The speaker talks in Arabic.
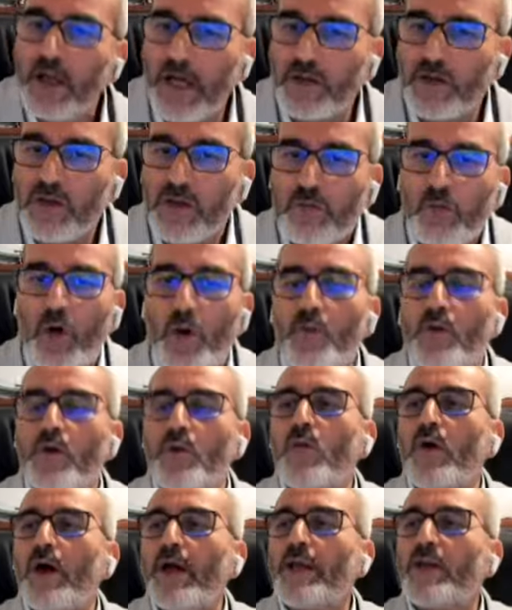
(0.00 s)
عندهم
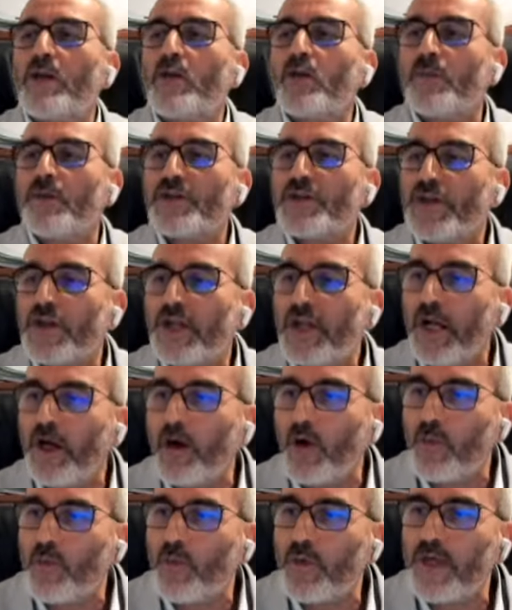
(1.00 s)
عمر معين ومن
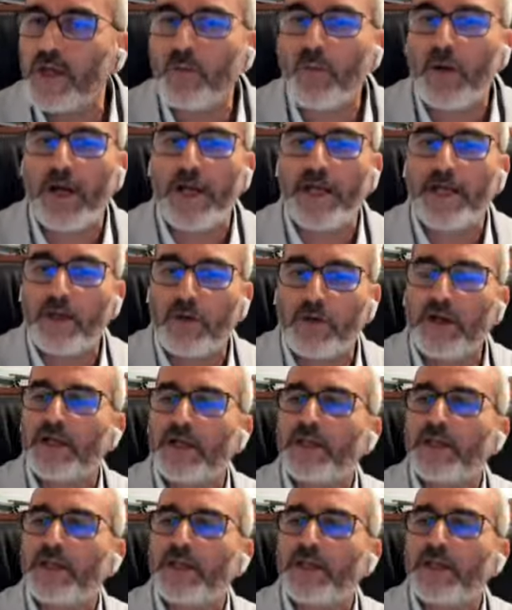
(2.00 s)
شريحة عمرية معينة